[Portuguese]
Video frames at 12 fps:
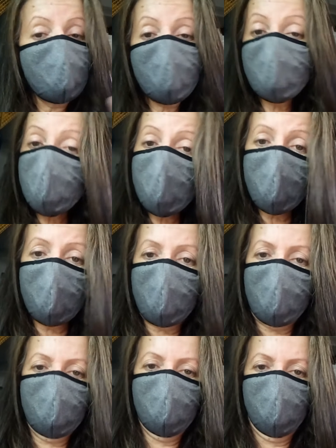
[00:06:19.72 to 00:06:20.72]

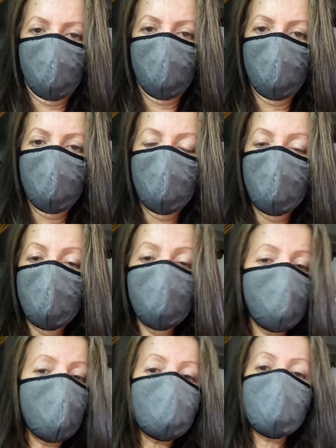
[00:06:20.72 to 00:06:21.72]
desocupadas
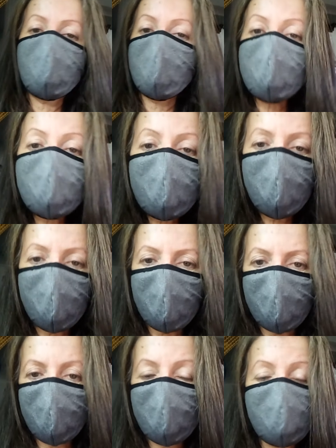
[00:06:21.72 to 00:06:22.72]
não fazem nada da
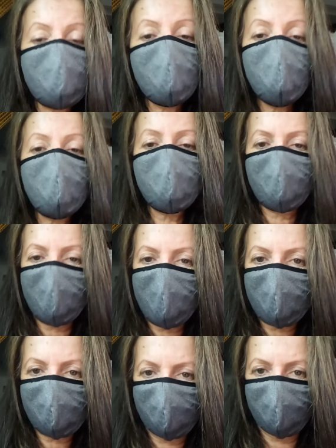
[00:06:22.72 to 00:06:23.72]
vida, porque se
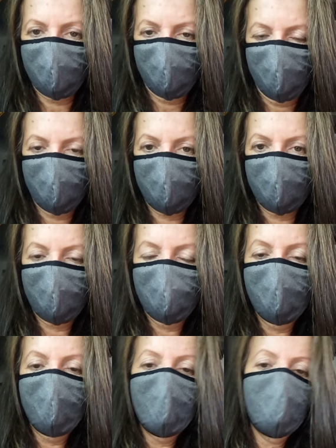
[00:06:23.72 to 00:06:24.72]
fizesse,
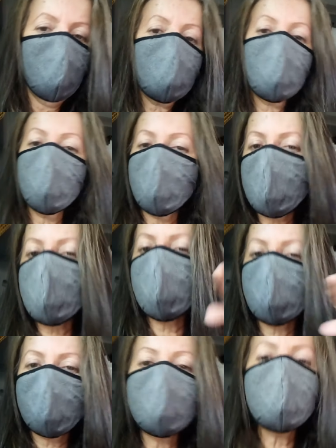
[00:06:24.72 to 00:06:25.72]
né, se tivesse
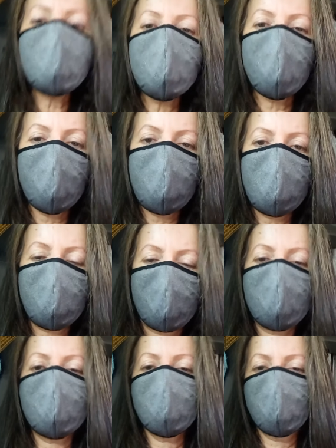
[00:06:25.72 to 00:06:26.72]
um tanque de roupa
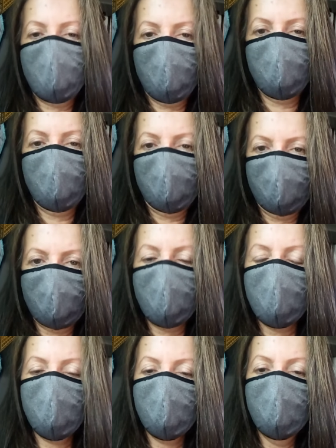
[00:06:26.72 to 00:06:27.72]
para lavar, por
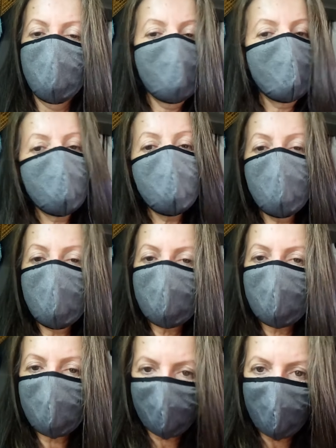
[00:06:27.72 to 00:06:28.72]
exemplo, não ia ter